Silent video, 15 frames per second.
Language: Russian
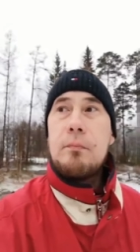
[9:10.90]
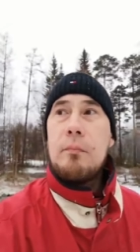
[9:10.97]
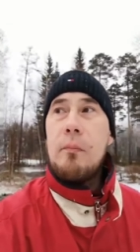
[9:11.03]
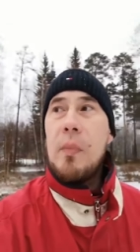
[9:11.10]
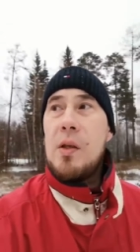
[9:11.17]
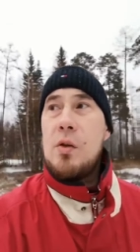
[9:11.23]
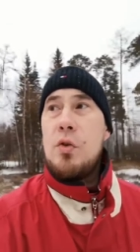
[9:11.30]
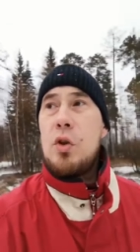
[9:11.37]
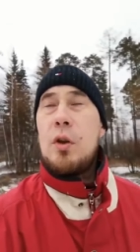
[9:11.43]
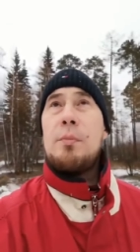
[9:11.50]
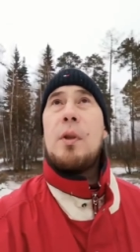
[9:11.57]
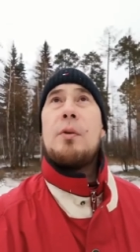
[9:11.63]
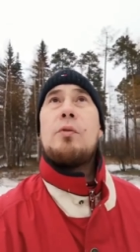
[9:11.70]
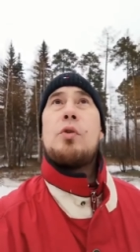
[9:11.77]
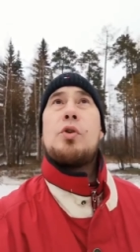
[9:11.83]
с учетом
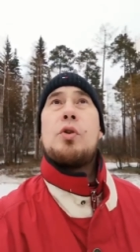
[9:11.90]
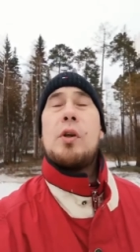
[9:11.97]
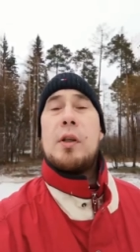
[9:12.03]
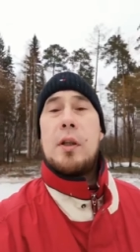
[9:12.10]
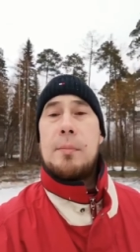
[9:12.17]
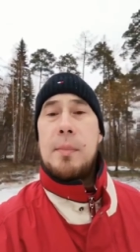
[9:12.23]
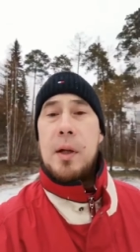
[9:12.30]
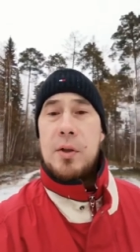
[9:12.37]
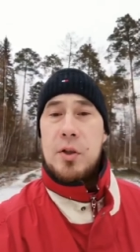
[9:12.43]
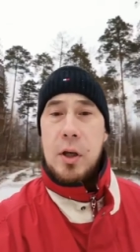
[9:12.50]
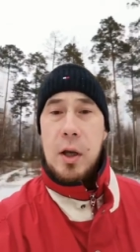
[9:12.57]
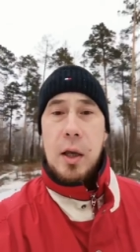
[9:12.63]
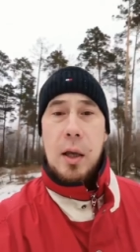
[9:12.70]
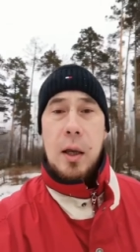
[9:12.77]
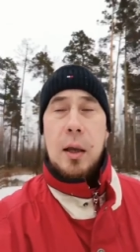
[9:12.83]
того, что этот мальчик
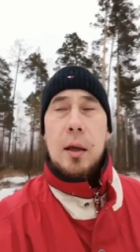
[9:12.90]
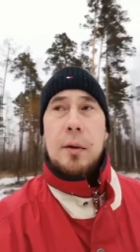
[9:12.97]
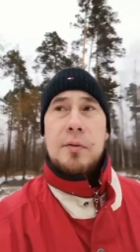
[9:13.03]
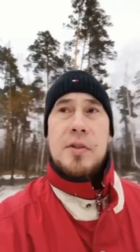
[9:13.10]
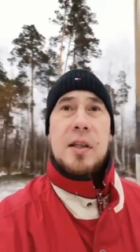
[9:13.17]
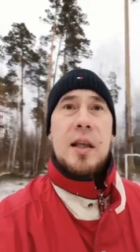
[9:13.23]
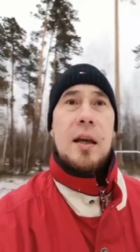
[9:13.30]
всегда